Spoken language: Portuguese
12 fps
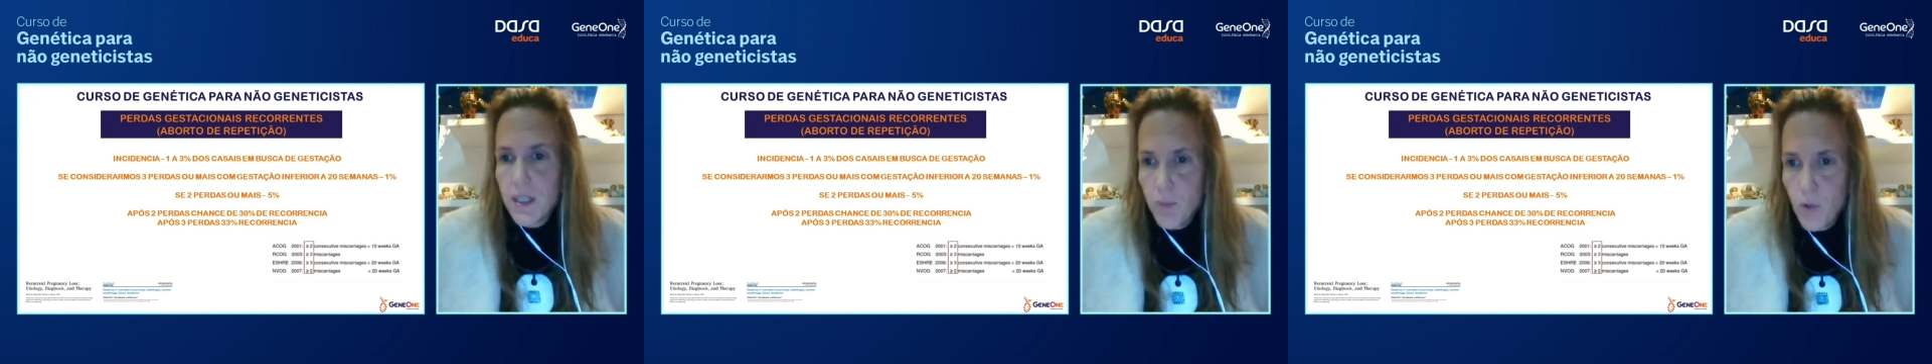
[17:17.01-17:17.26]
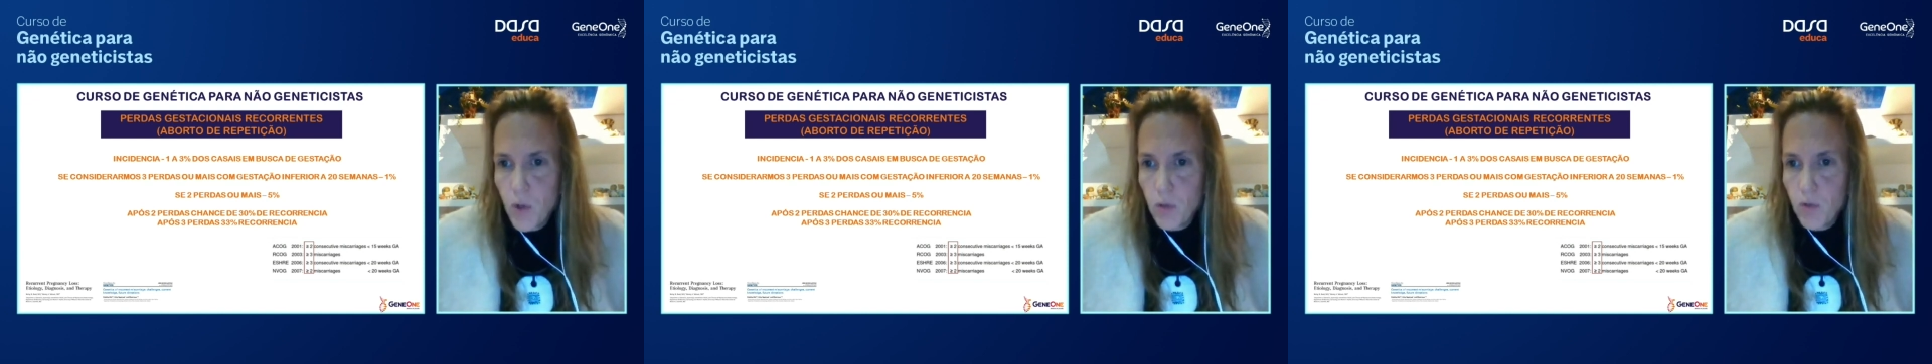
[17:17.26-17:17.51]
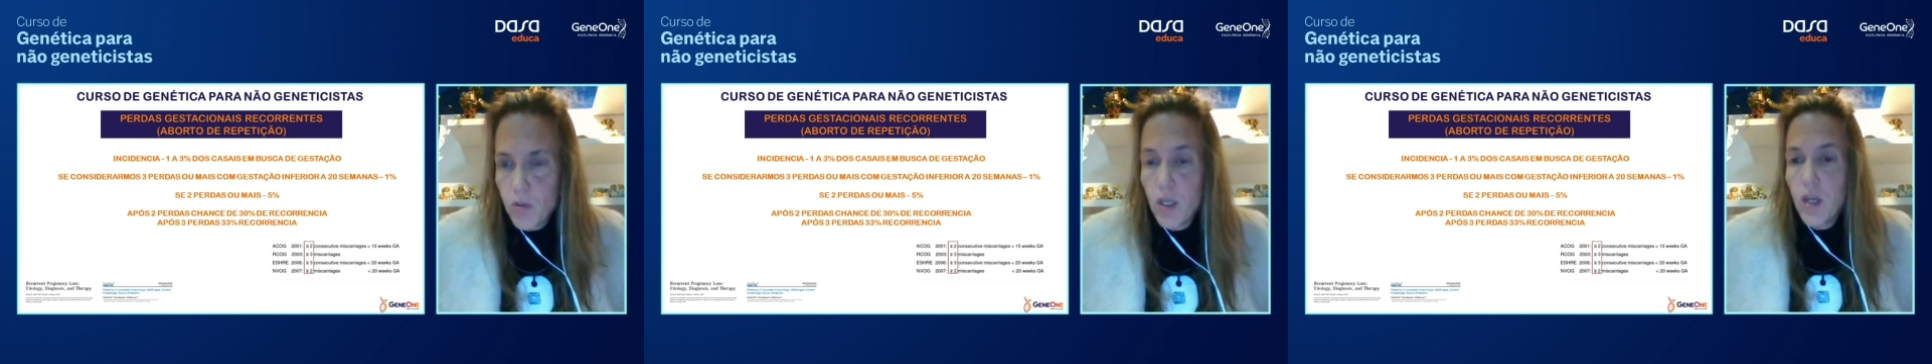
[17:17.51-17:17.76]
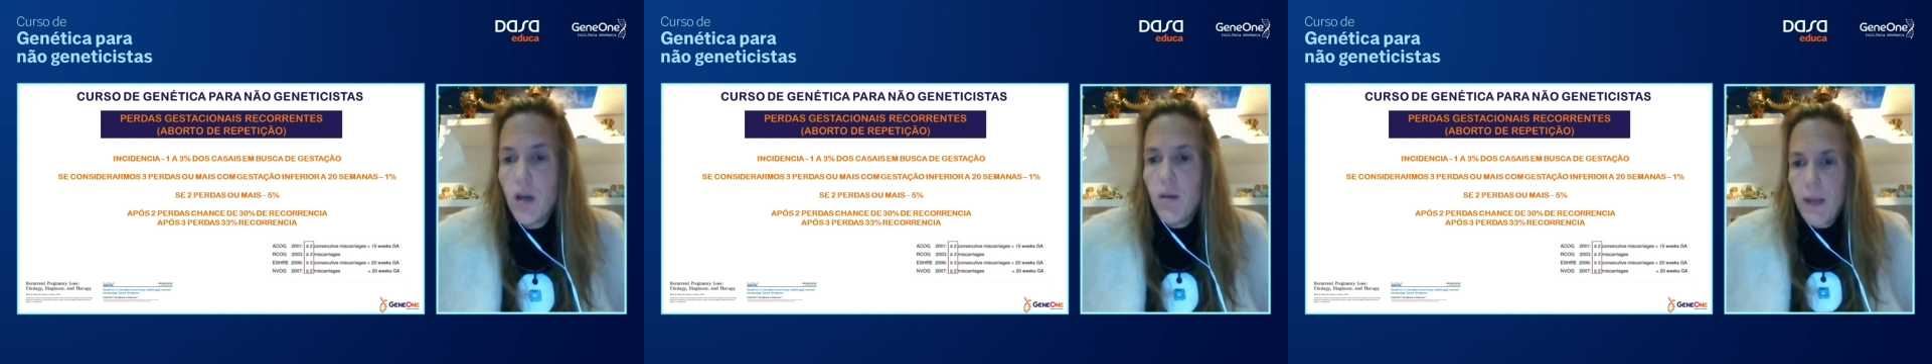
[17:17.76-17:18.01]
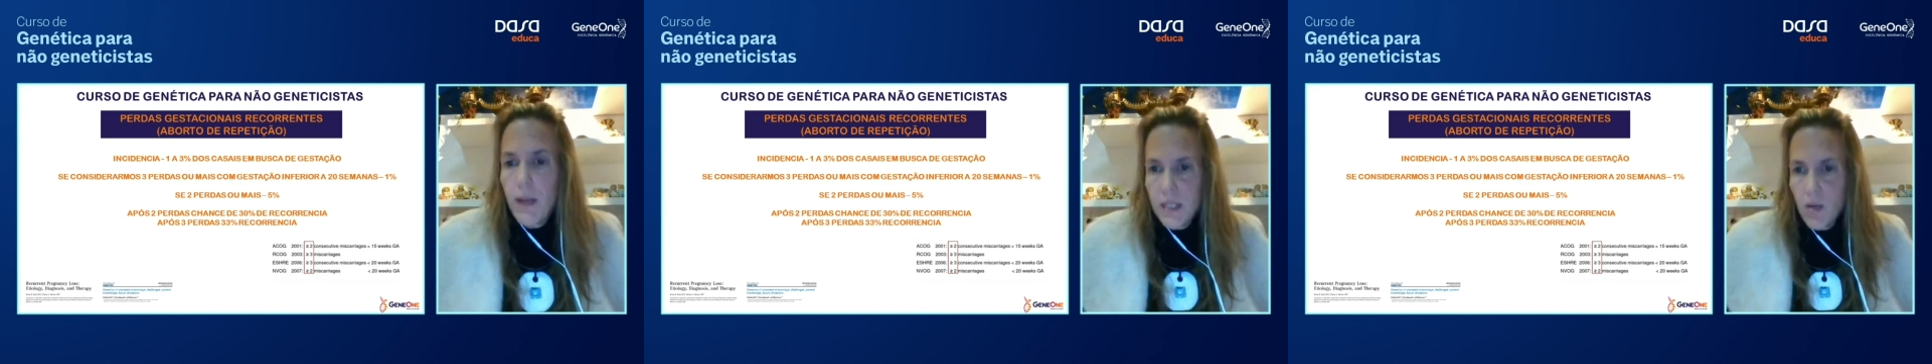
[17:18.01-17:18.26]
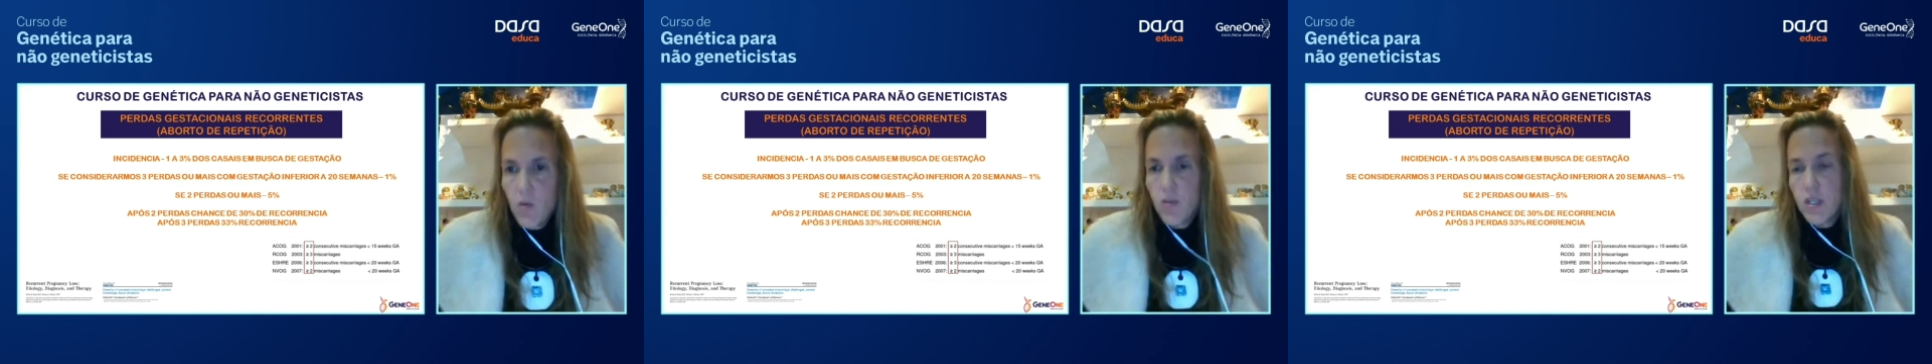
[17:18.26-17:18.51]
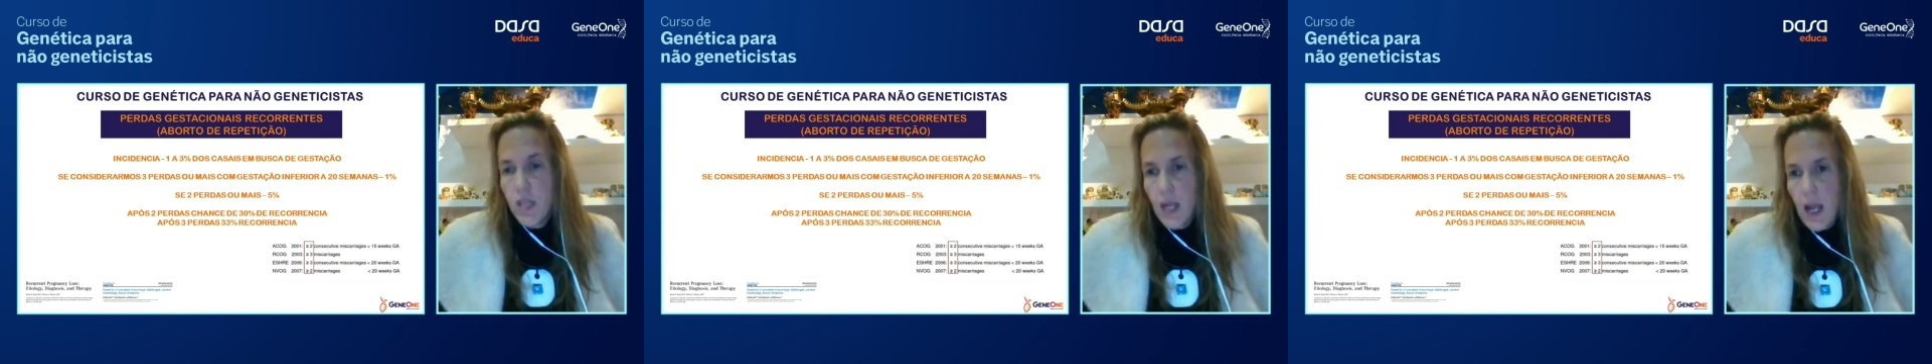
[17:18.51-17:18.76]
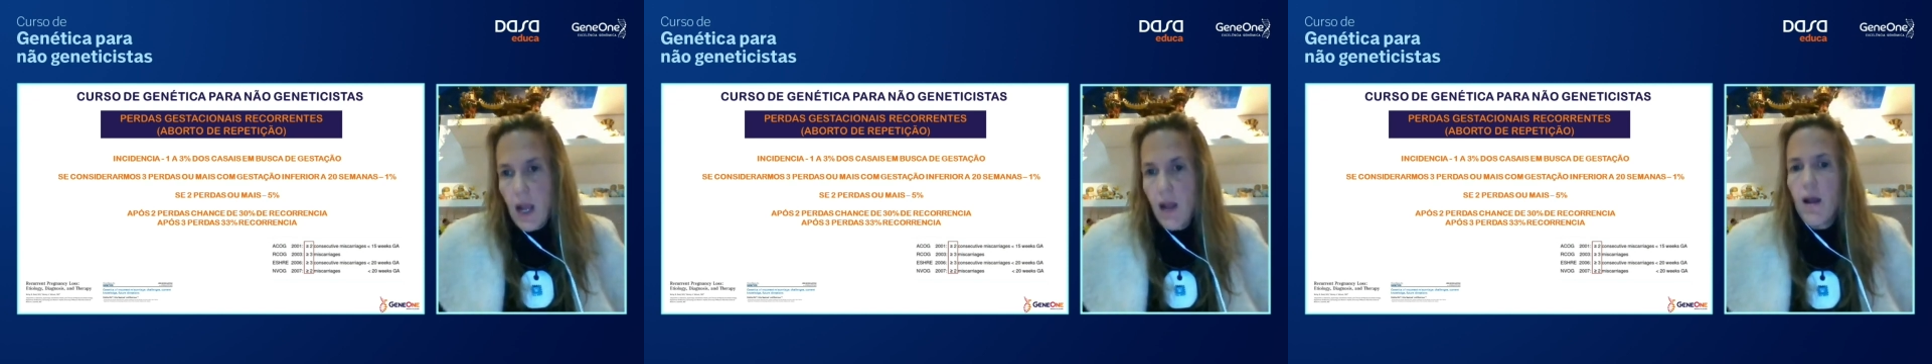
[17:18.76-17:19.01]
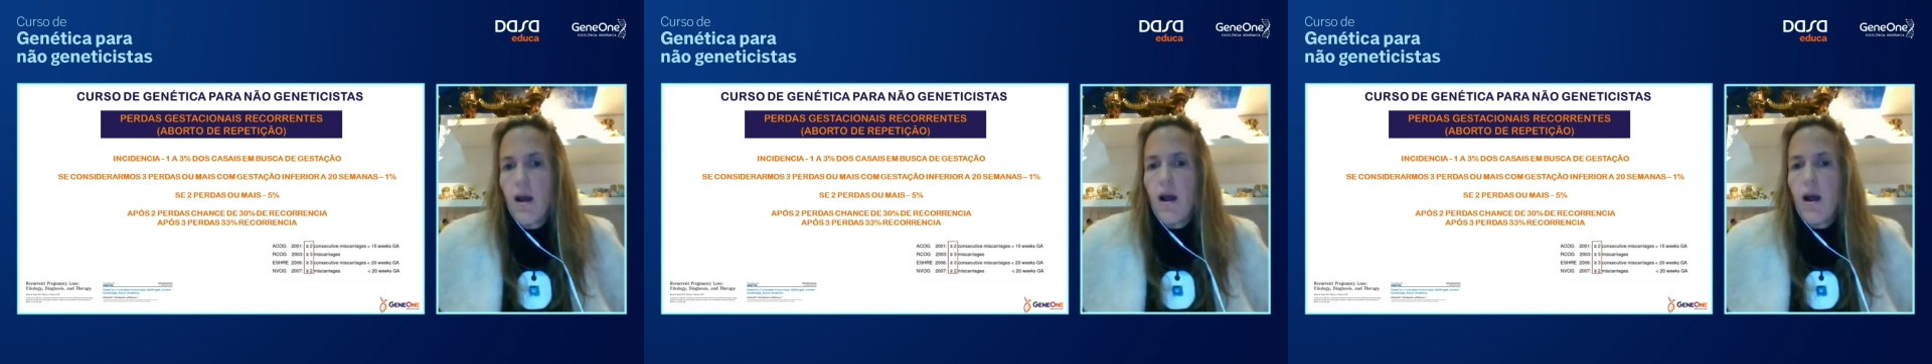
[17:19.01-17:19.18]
abortos para se considerar